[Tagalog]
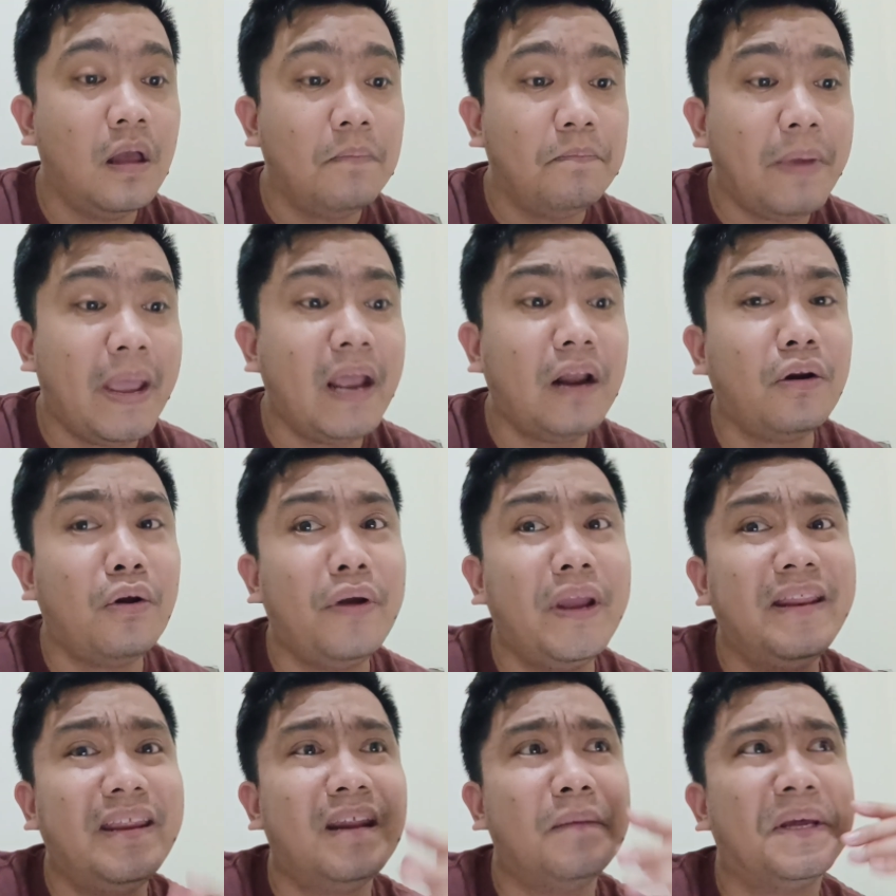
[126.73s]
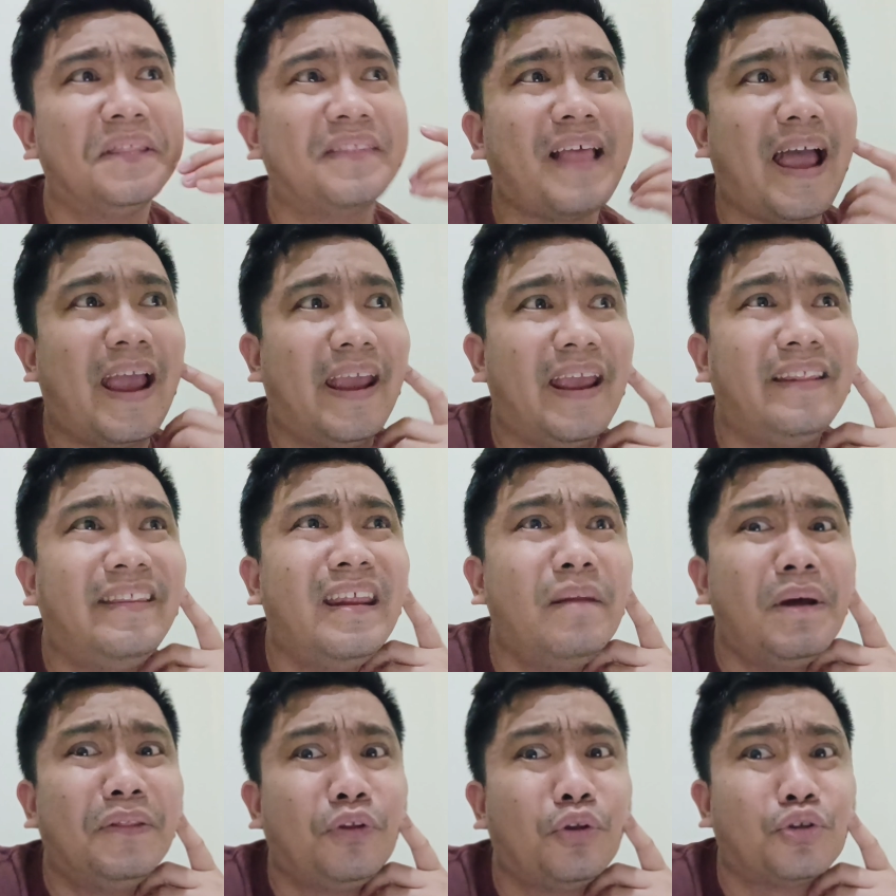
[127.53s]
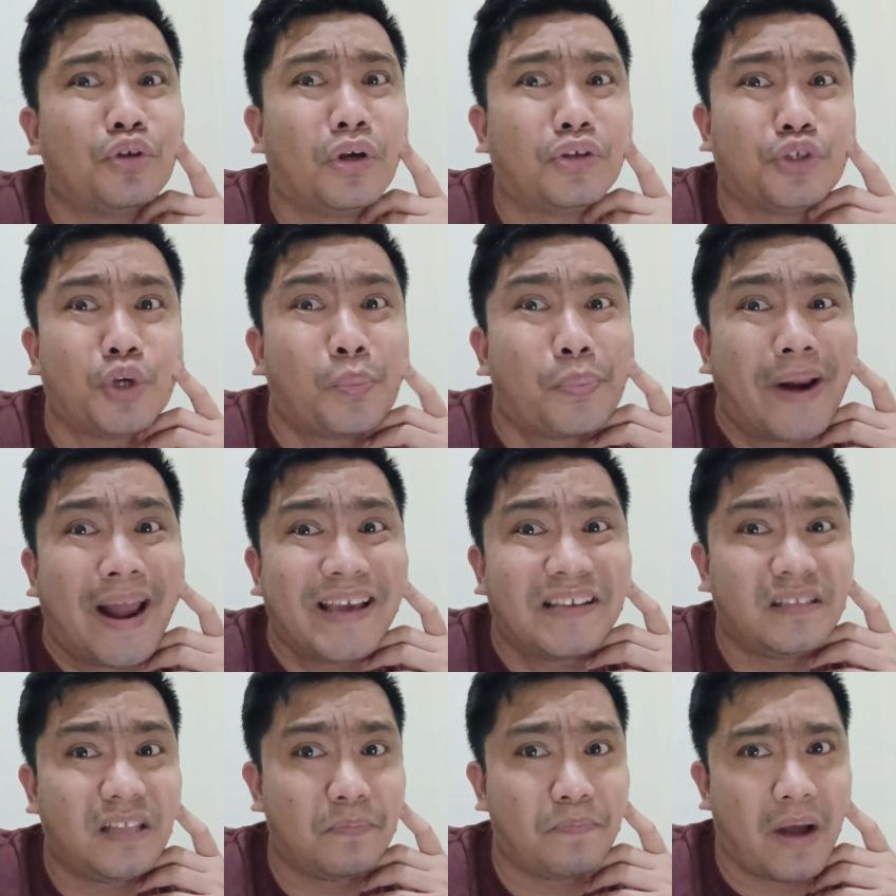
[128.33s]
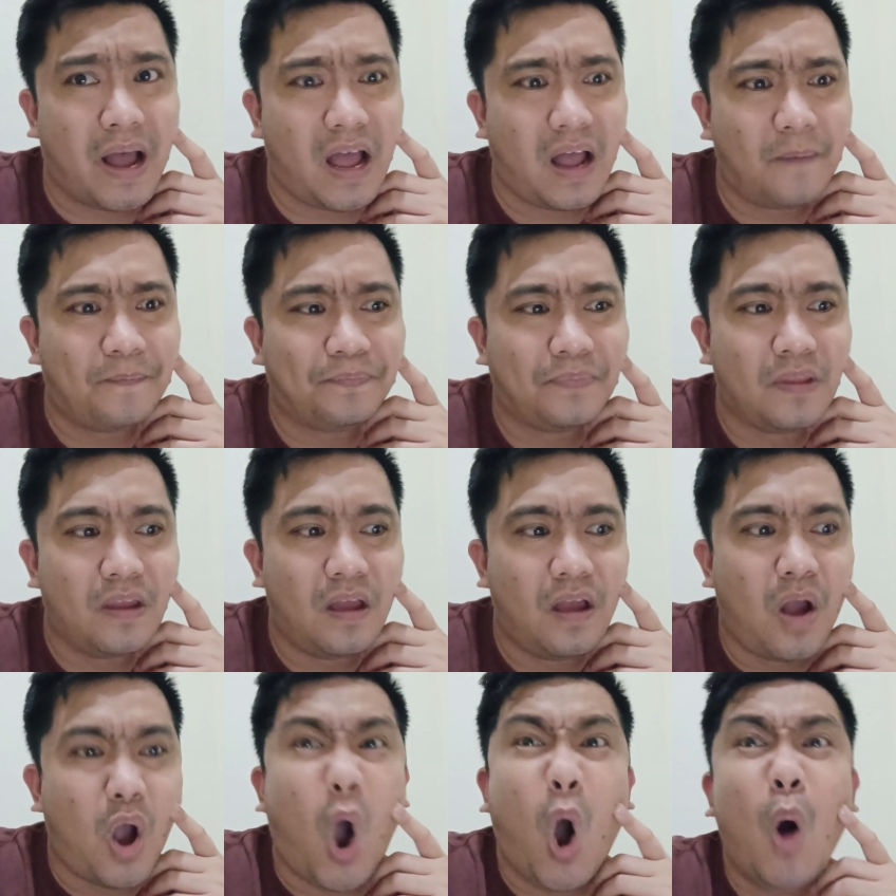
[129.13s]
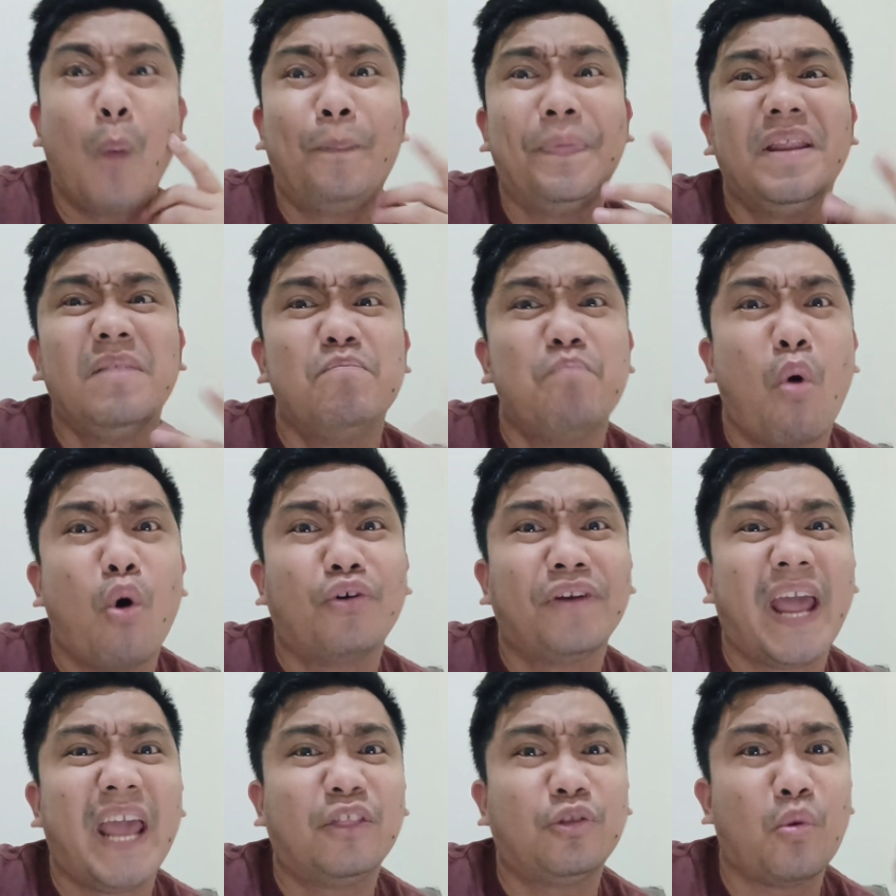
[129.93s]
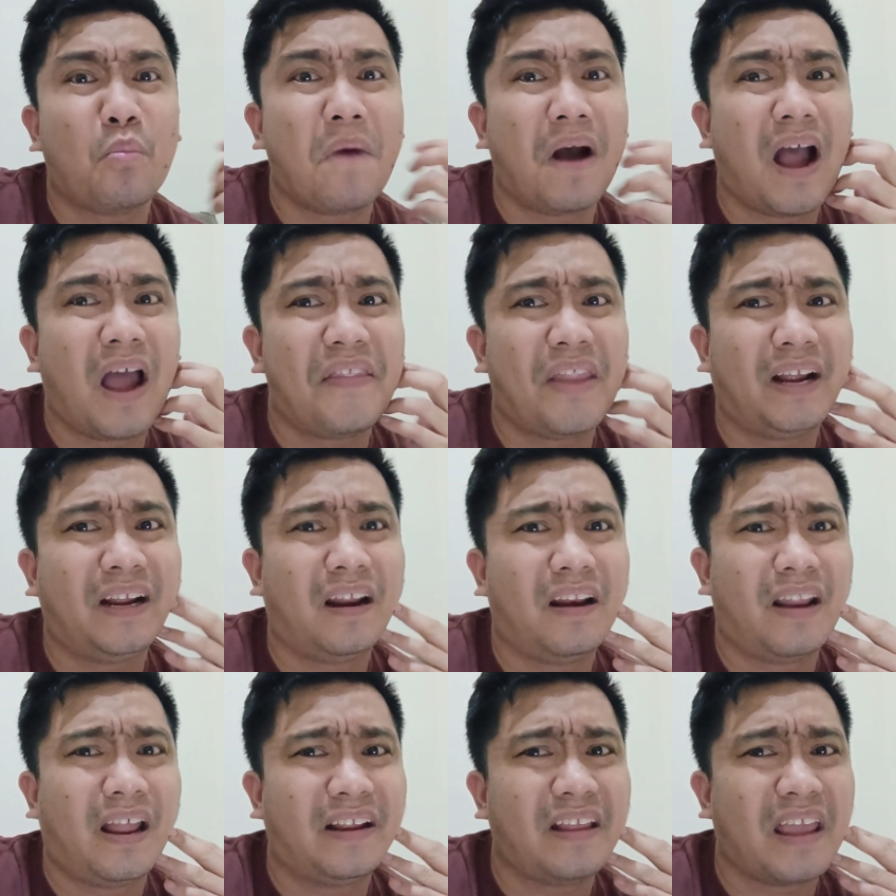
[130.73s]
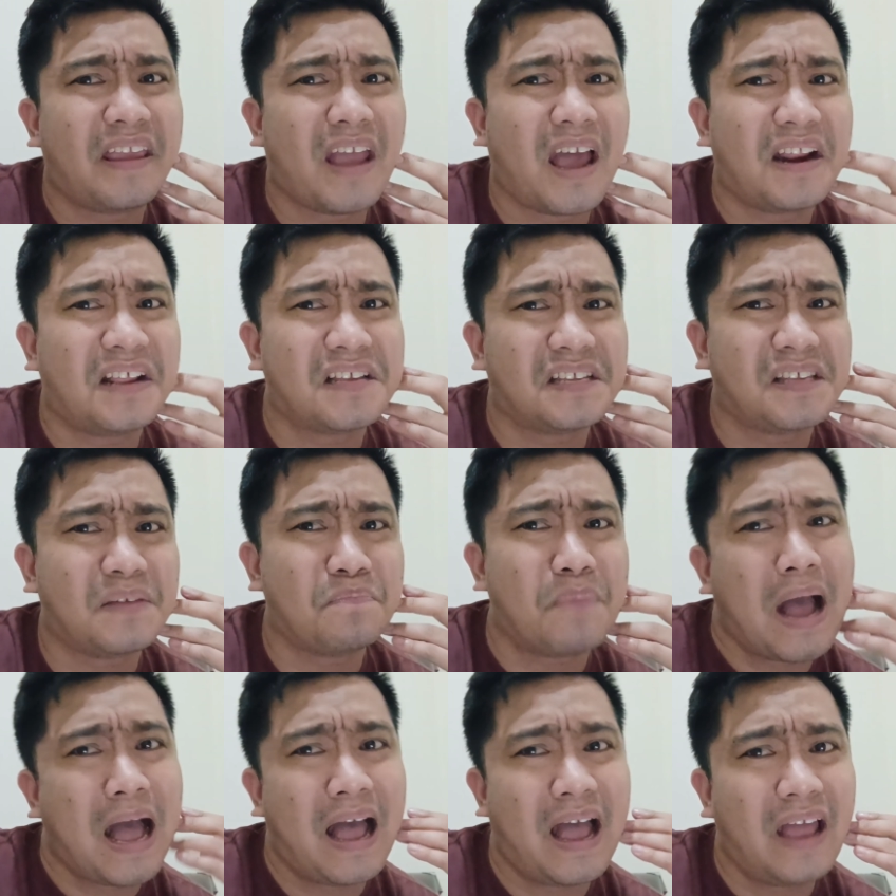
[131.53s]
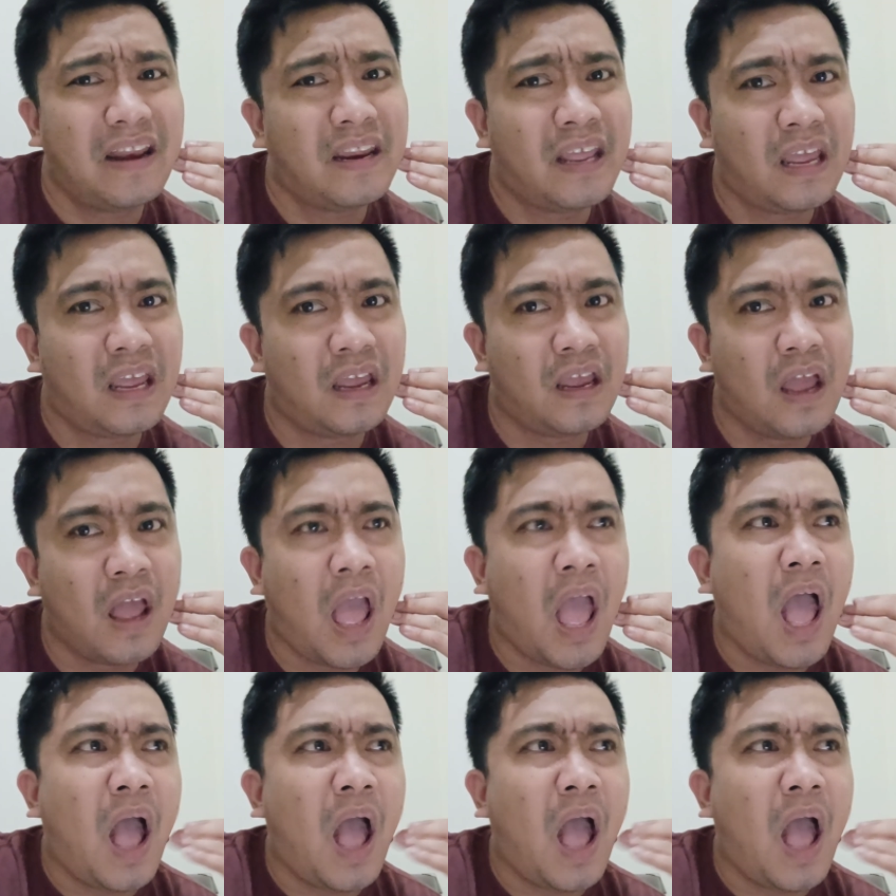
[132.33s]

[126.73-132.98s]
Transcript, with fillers: Pero hindi naman ta- hindi naman to surprise, 'di ba? Open book na itong mga nang- nangyayari sa simbahan eh.